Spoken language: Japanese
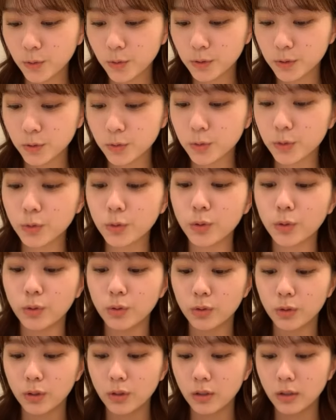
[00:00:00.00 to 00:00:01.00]
ごいちょっ
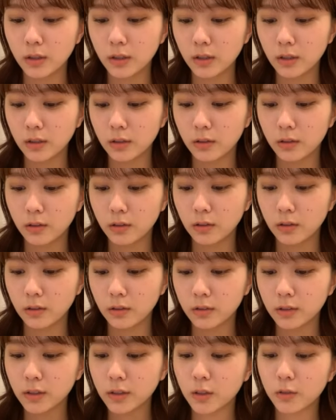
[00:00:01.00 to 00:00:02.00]
と
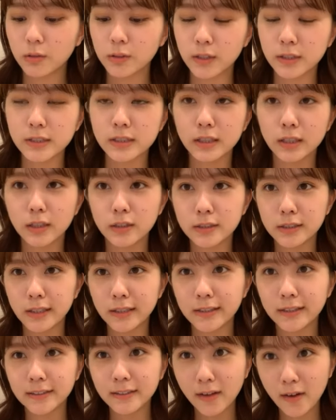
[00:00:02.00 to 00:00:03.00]
なんか私が
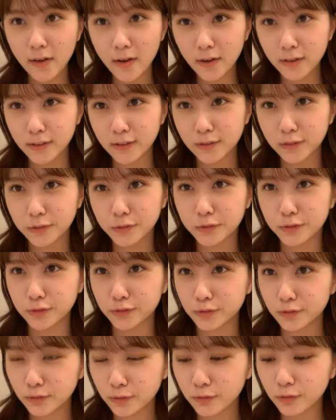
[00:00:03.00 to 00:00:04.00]
最近考えてるこ
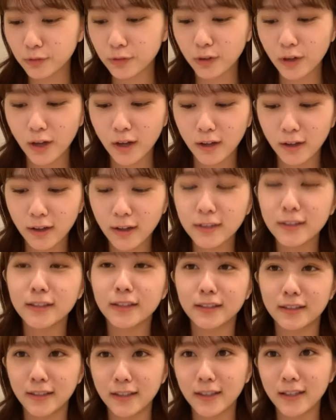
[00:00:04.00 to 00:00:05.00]
とと合っ
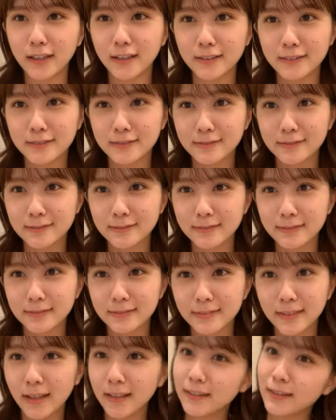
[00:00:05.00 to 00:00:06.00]
てて
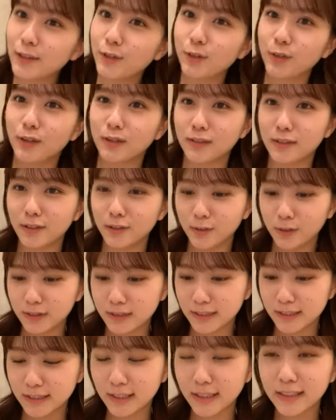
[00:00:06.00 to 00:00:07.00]
合ってるっていうか
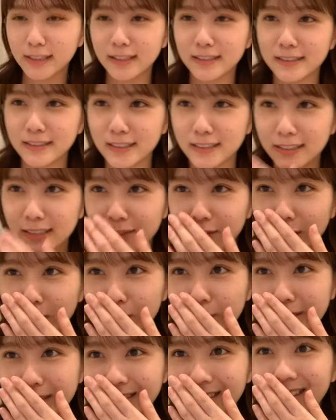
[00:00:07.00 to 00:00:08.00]
実体験しちゃってるのか
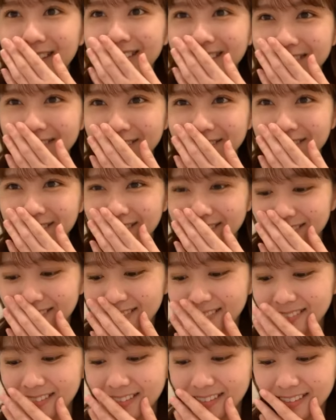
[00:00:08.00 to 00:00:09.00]
もしれないけど
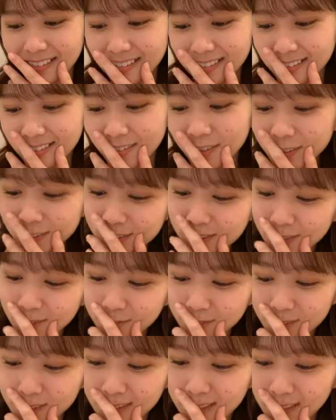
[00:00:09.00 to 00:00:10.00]
おおと
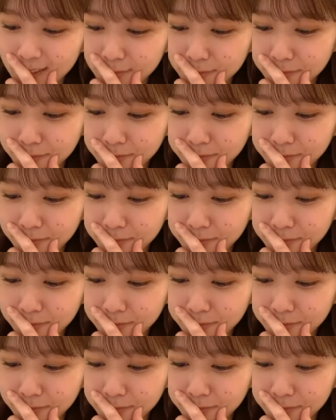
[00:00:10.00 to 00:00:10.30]
思った